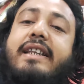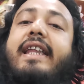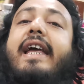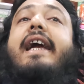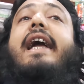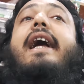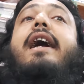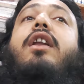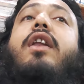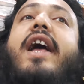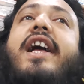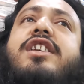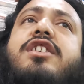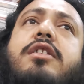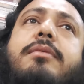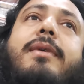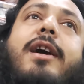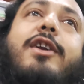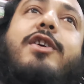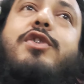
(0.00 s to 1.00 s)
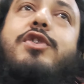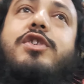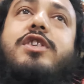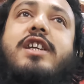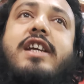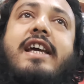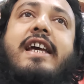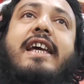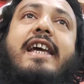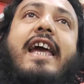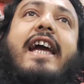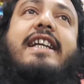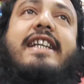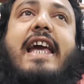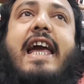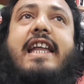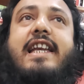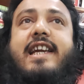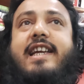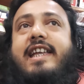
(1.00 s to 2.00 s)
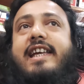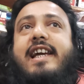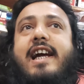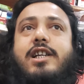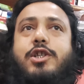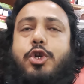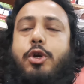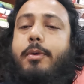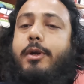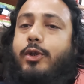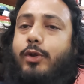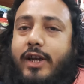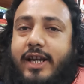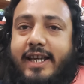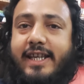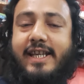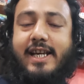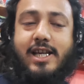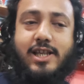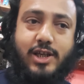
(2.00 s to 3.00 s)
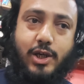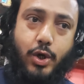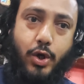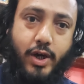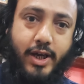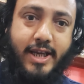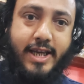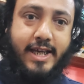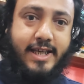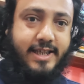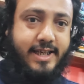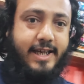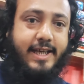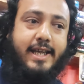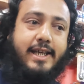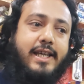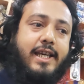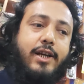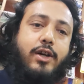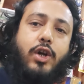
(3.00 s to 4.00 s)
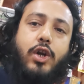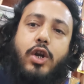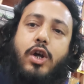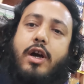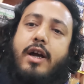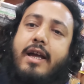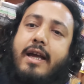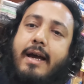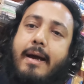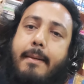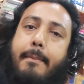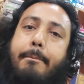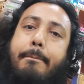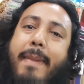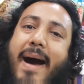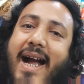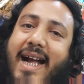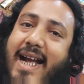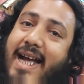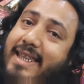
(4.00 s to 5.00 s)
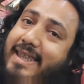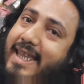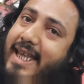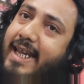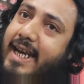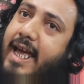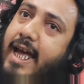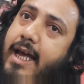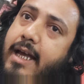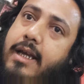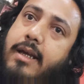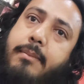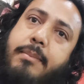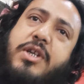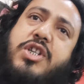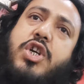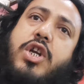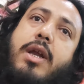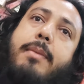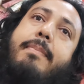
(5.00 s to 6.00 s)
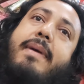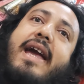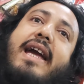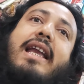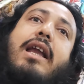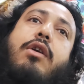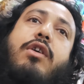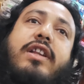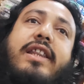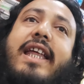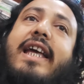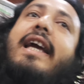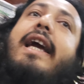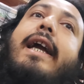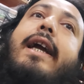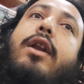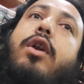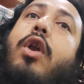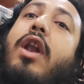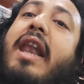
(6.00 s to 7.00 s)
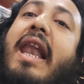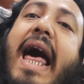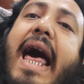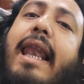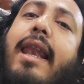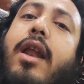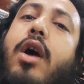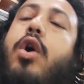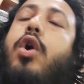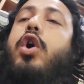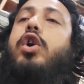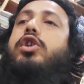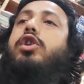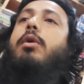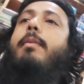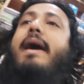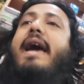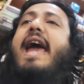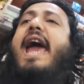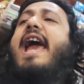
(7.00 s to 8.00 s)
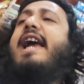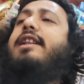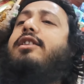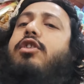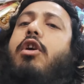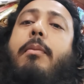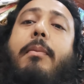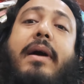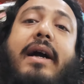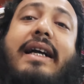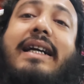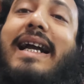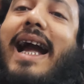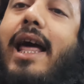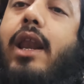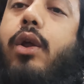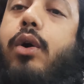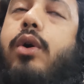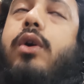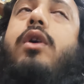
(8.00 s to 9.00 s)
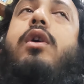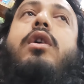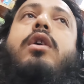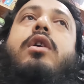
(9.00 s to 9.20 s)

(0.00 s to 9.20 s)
দেখা গেল একজন মানুষ একটা এনআইডি কার্ড ছবি তুলে নিয়ে আসলো সেটা কি করলো বাঁকা তেরা পিছনে ব্যাকগ্রাউন্ডে দেখা গেল লাল অথবা একদম কালো